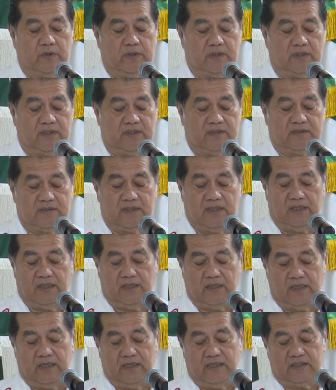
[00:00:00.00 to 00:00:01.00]

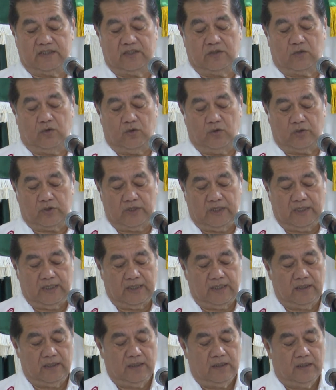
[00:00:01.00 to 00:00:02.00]
dentista, en
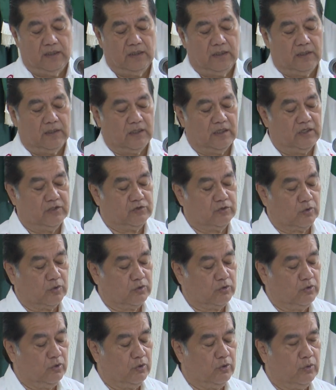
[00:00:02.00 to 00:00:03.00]
psicología y
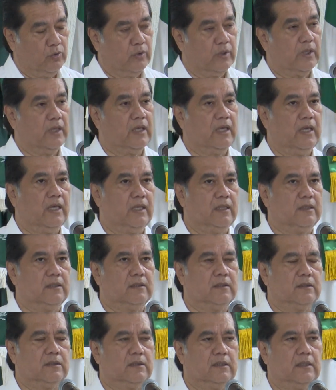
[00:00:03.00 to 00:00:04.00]
sobre todo
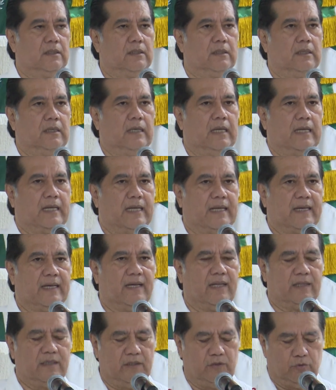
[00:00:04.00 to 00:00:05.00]
en la
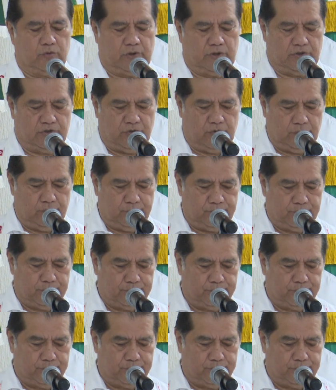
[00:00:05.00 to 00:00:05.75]
carrera de nutrición.